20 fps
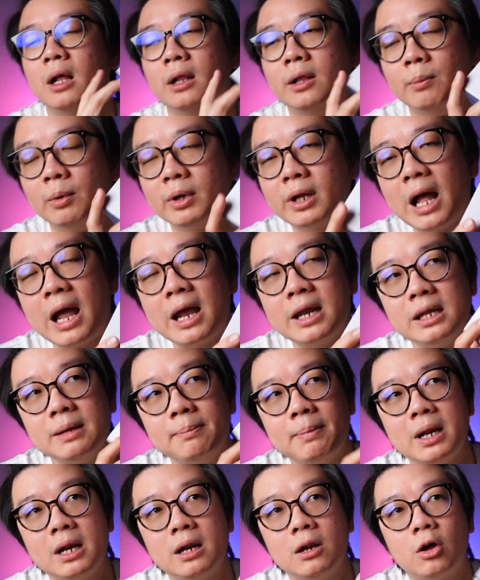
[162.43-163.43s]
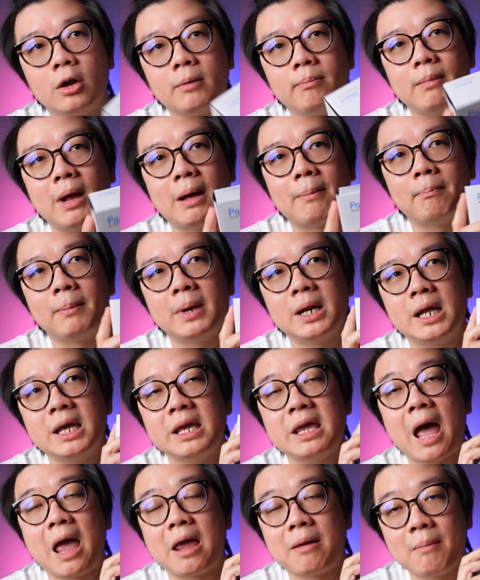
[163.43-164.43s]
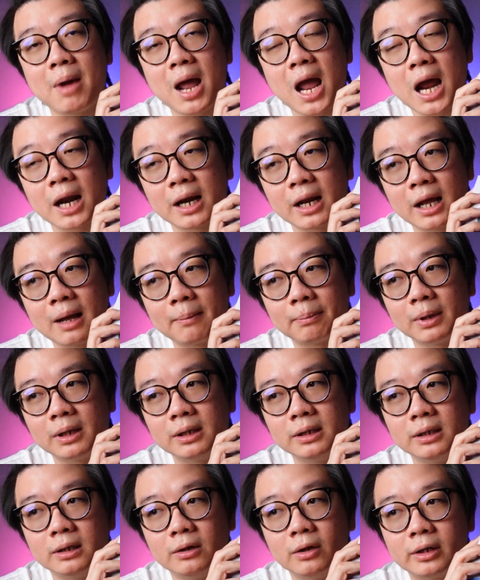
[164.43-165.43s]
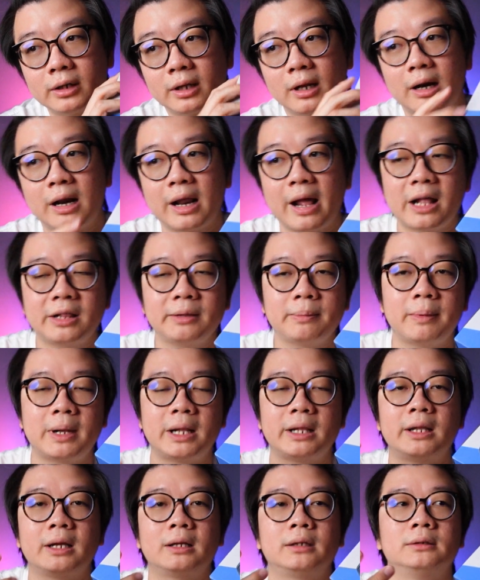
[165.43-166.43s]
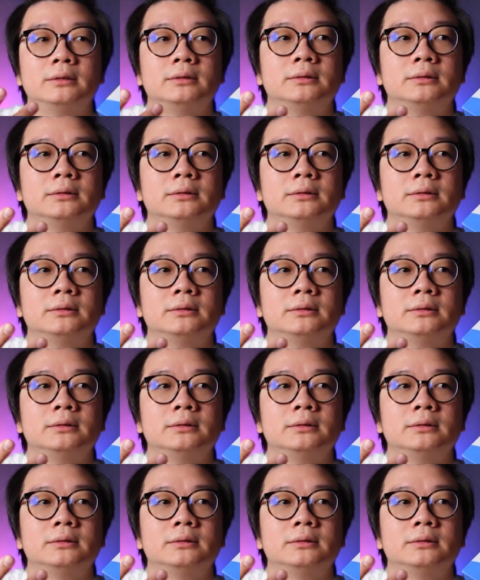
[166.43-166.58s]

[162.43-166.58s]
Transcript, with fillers: สมมุติใครที่เป็นรถแบบไม่ได้ใหญ่มากนะครับก็คือรถคลาสประมาณสัก